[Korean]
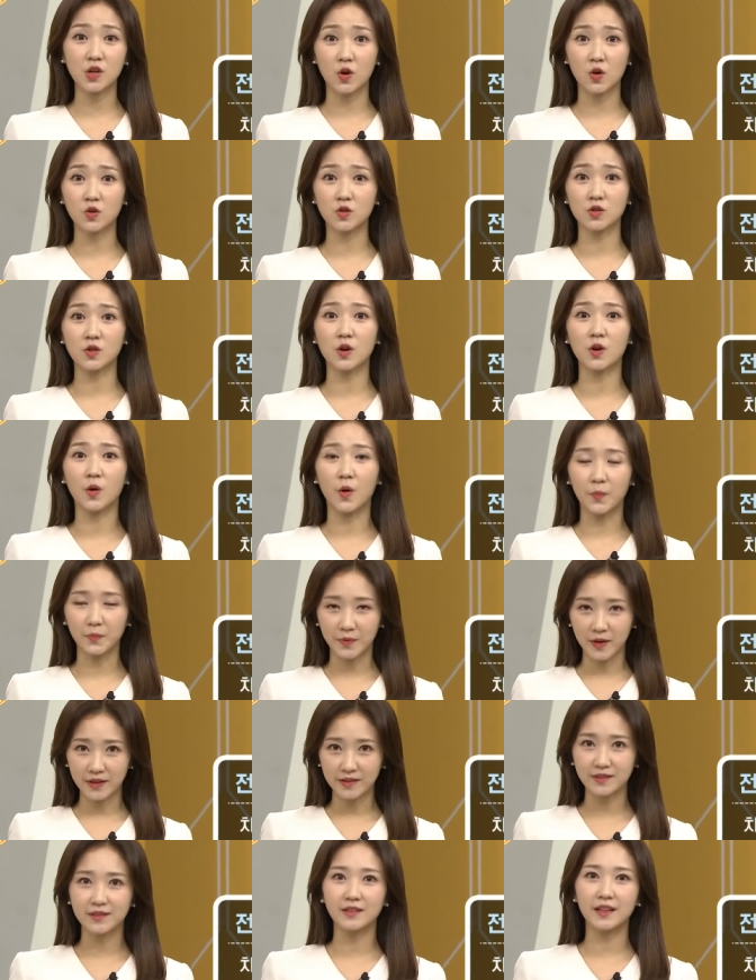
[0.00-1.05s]
걱정
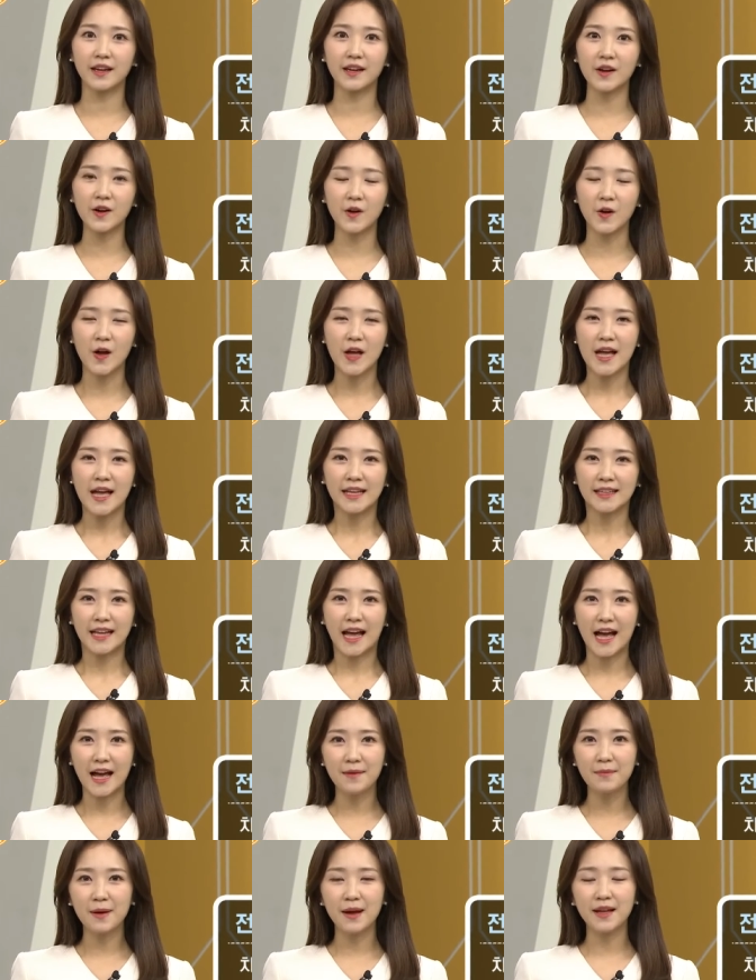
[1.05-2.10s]
없겠는데요.
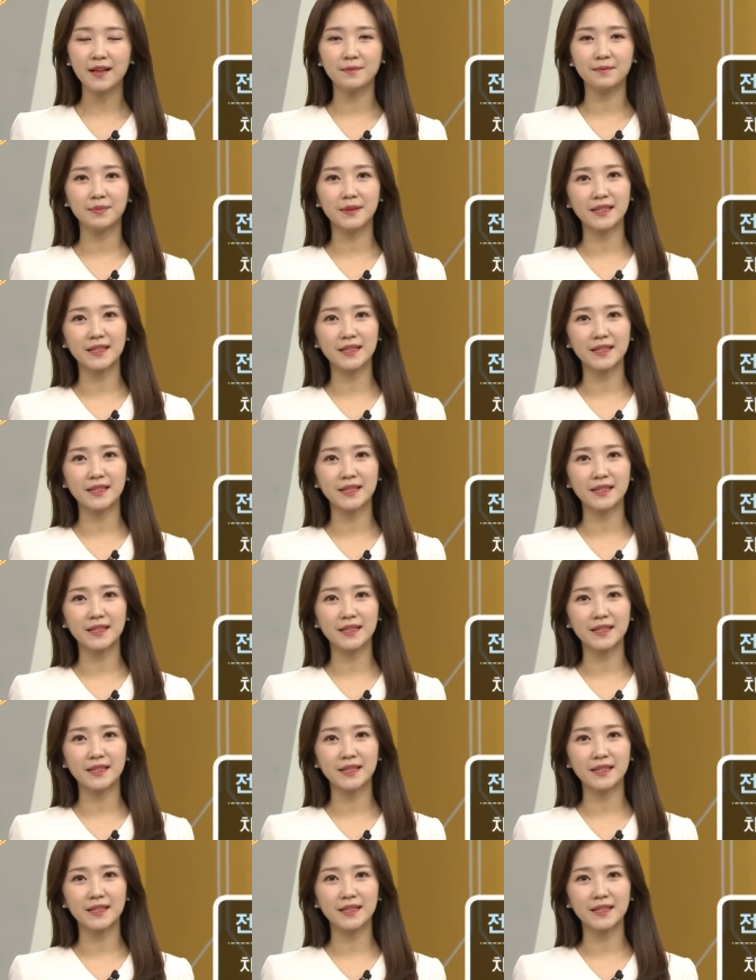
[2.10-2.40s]
다만